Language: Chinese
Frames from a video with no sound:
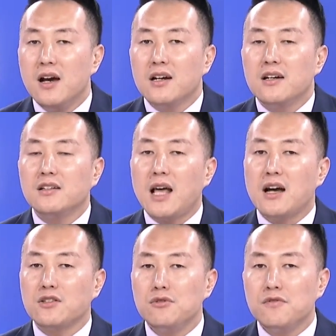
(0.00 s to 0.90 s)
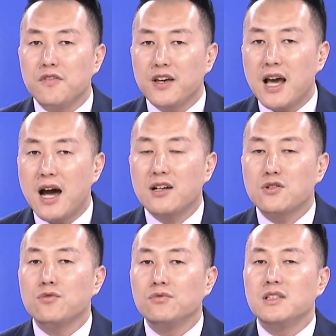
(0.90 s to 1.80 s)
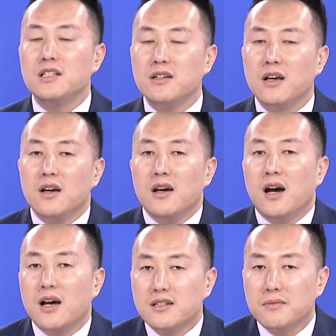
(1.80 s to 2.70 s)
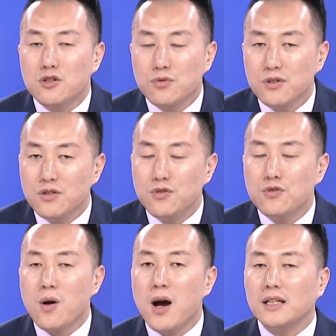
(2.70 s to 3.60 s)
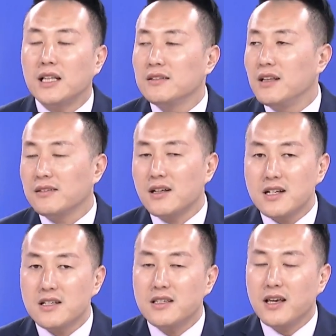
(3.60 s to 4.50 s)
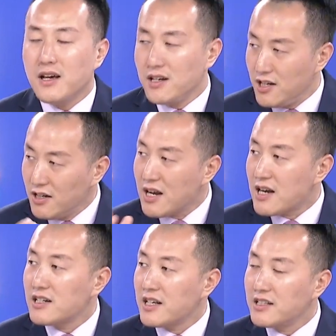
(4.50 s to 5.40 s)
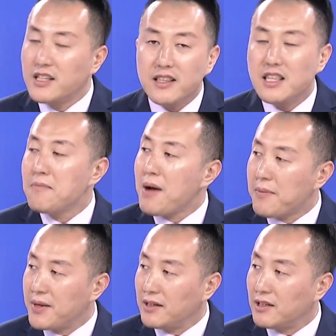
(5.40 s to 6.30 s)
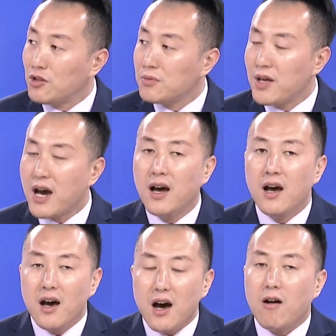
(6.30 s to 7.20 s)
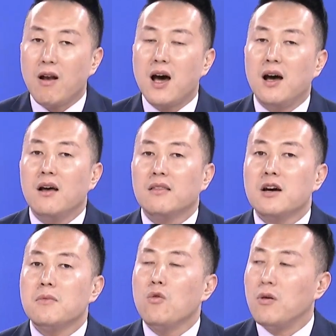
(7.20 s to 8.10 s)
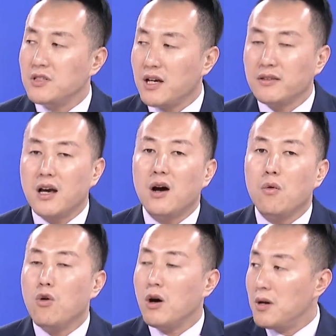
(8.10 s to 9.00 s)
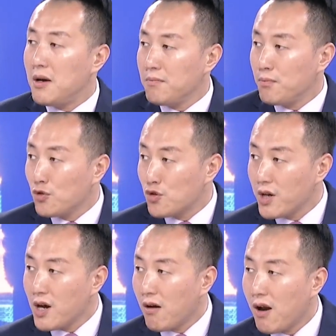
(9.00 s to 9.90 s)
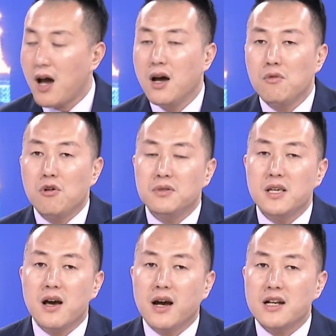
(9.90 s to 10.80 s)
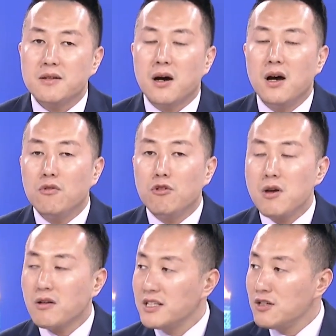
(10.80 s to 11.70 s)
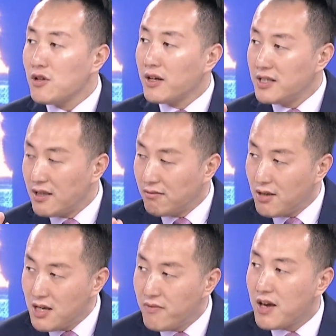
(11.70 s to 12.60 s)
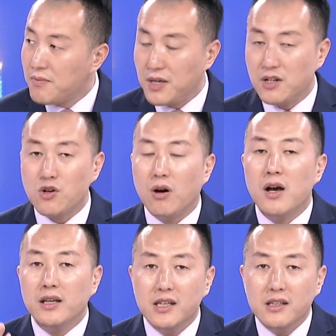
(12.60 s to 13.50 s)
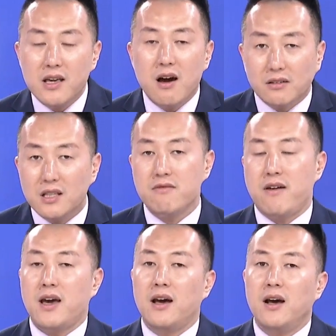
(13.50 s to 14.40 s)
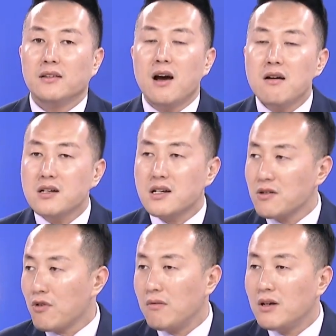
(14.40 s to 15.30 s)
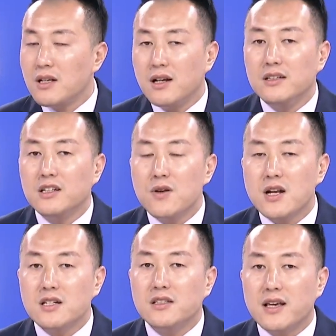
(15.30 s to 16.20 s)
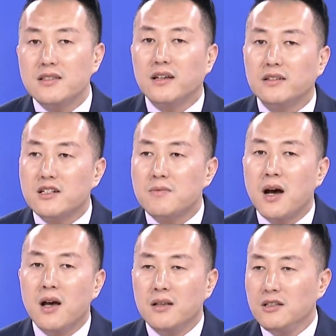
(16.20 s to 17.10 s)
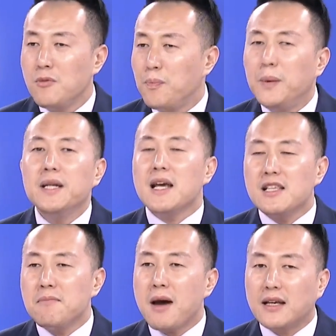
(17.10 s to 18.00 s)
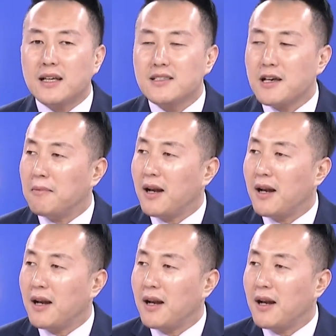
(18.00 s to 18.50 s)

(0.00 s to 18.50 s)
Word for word: 科大讯飞呀，中继啊，什么中继旭创啊等等的这些，仍然是这些天天霸屏的，对不对？嗯。好了，那么我们强调，我们不追高了，我们现在要干什么？我们要进入到一些低位品种，一定要低位。当时我们一个月之前强调什么？你就闭着眼睛买它，怎么